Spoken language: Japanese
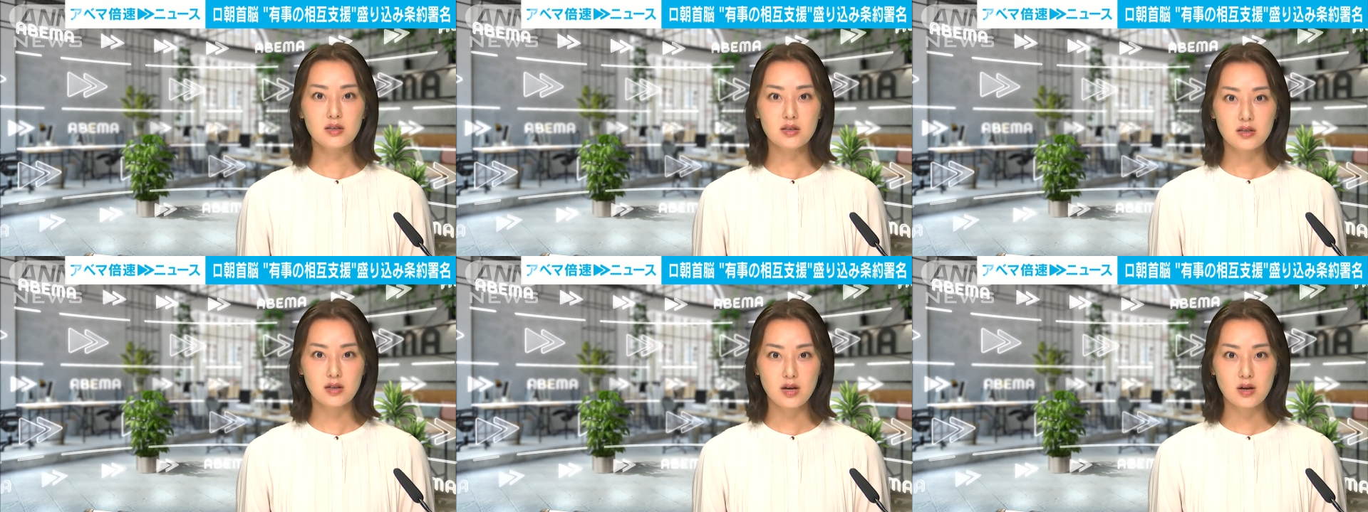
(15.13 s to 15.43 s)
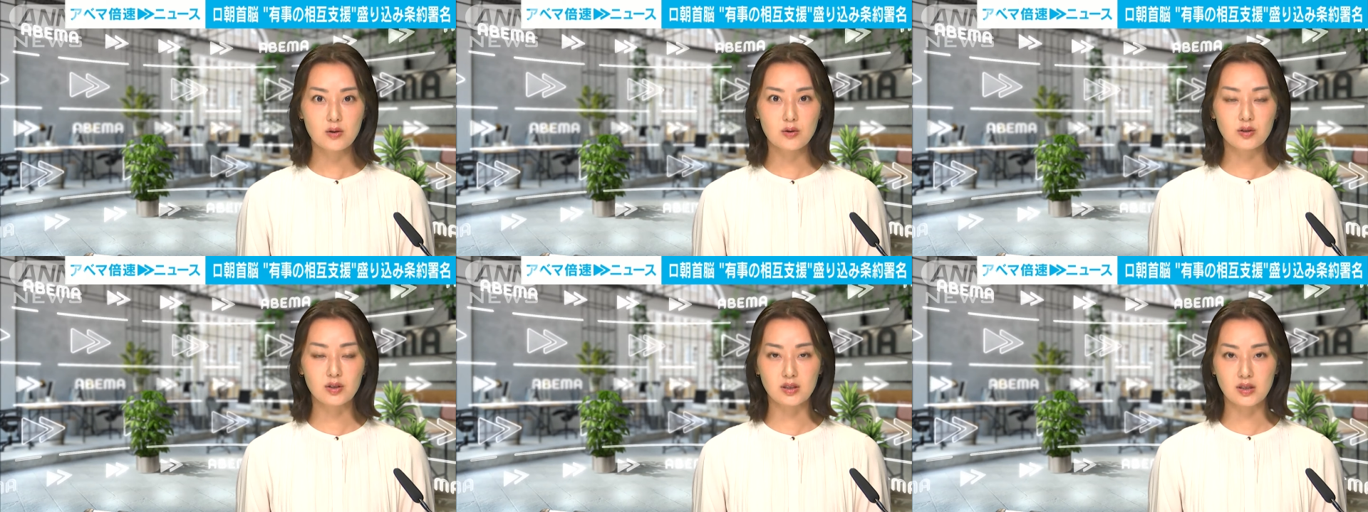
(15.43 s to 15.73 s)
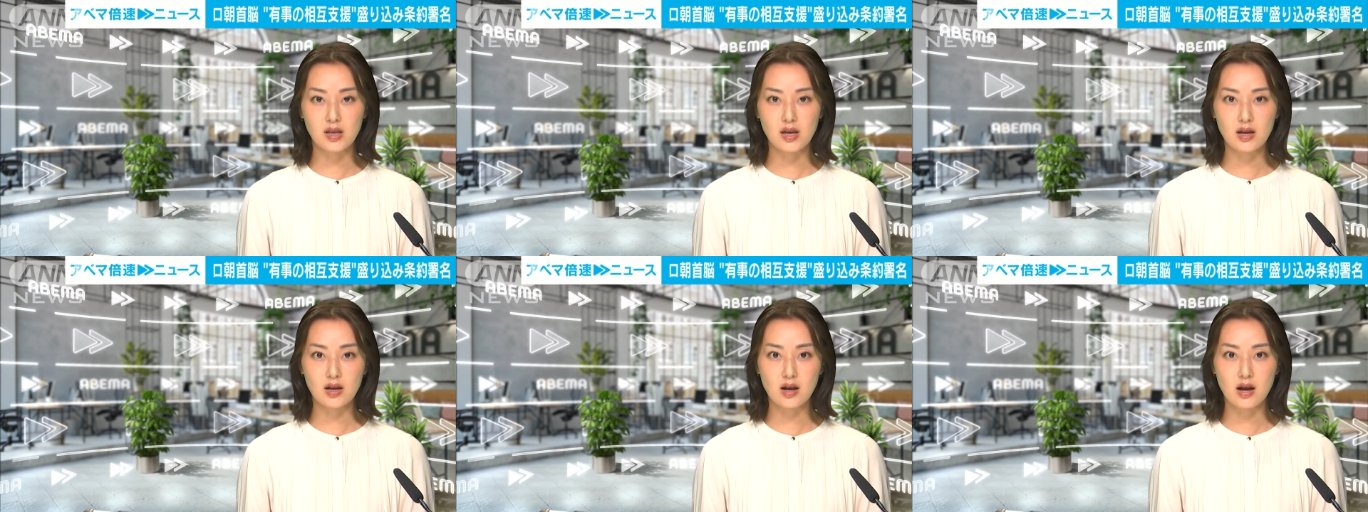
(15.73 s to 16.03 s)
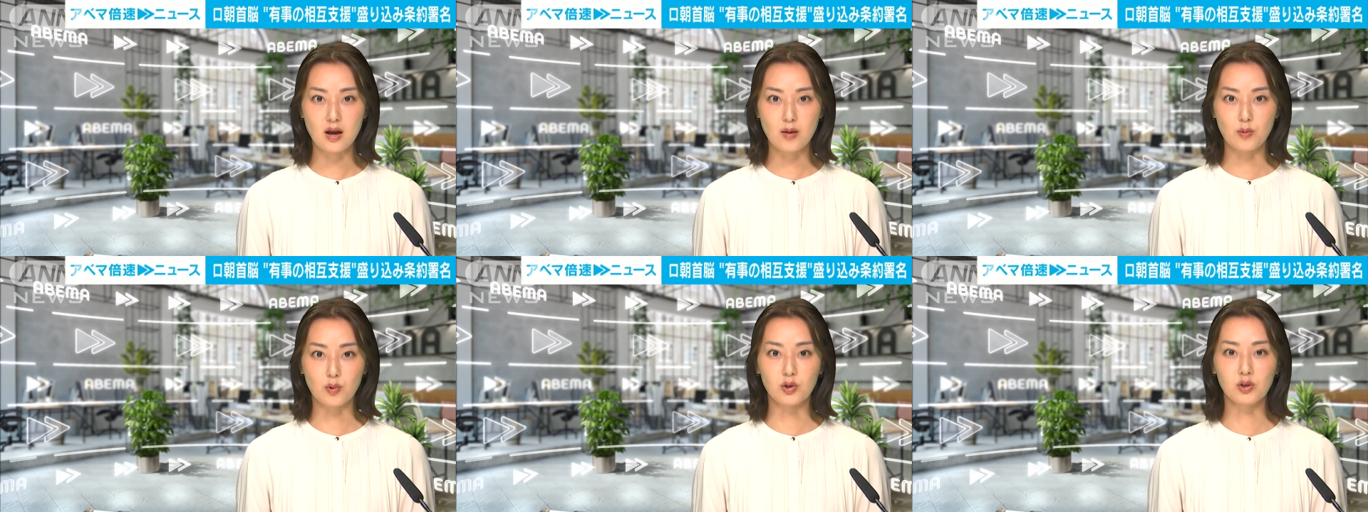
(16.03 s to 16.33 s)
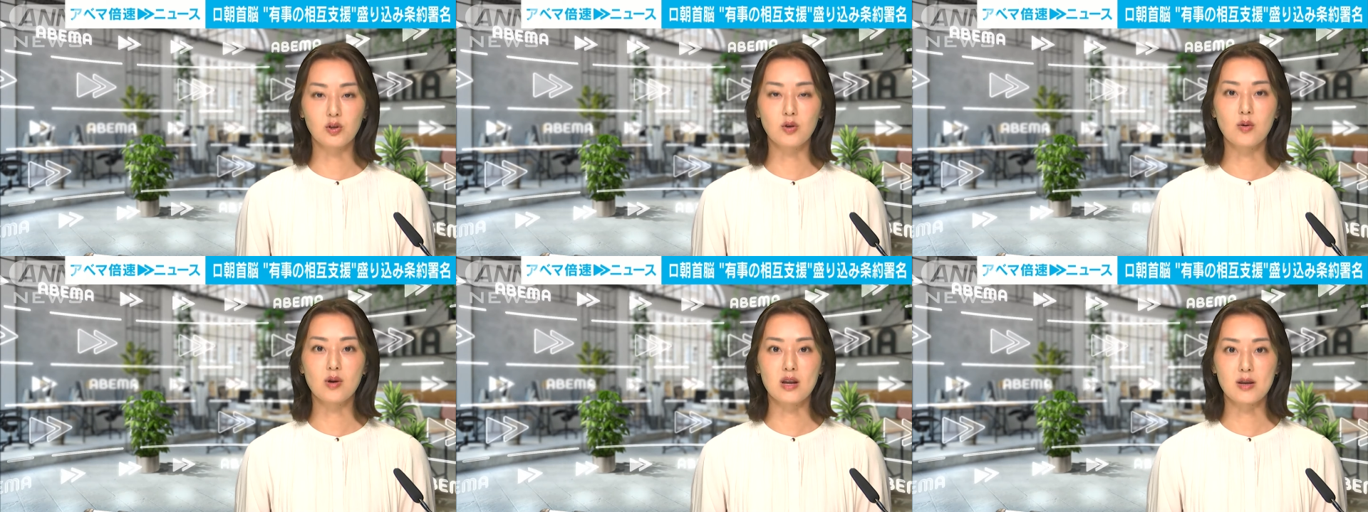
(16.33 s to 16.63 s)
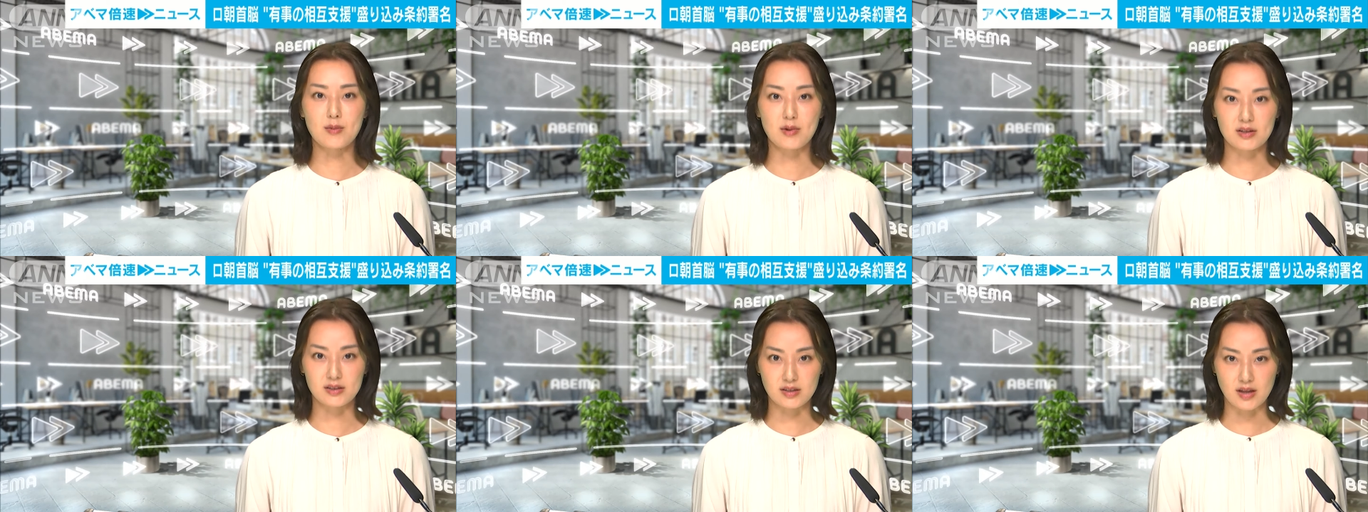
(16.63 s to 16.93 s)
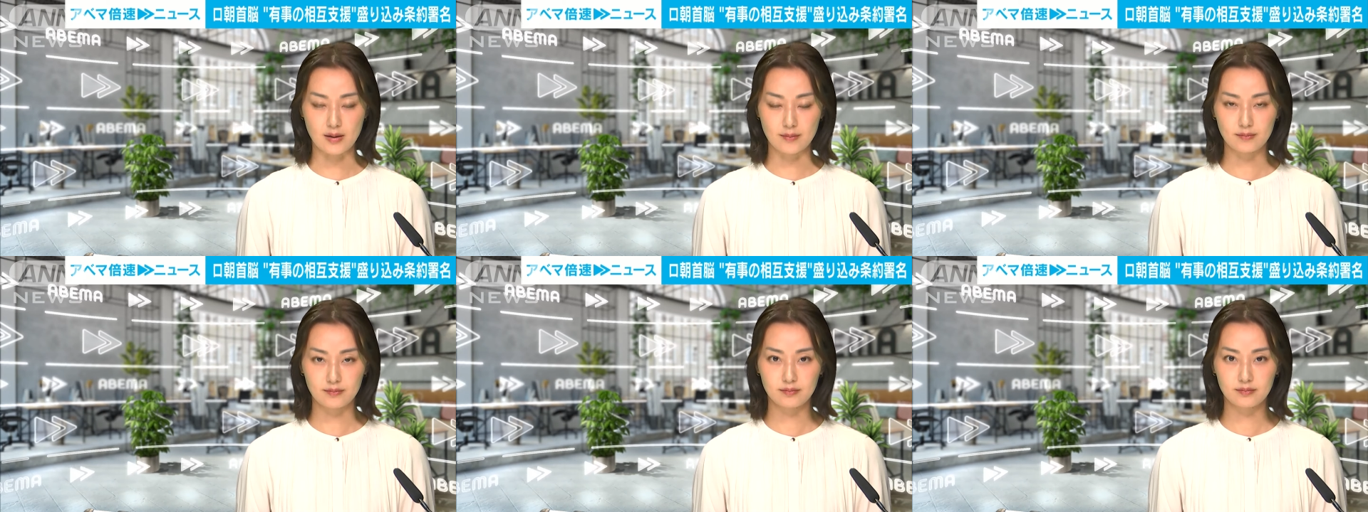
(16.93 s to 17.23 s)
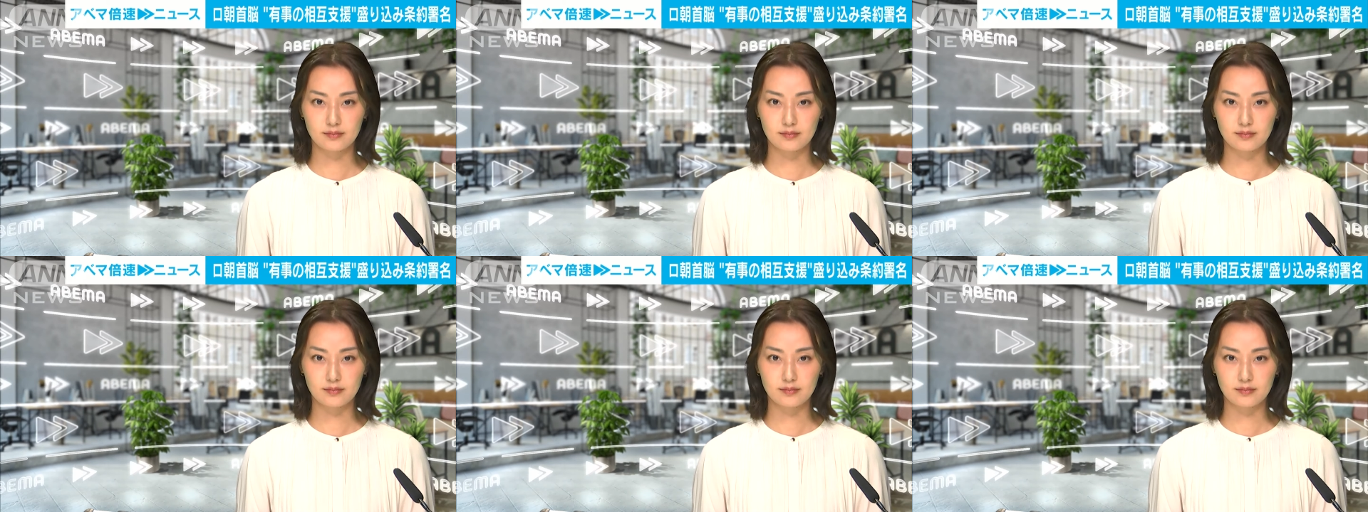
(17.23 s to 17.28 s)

し合う規定が盛り込まれました。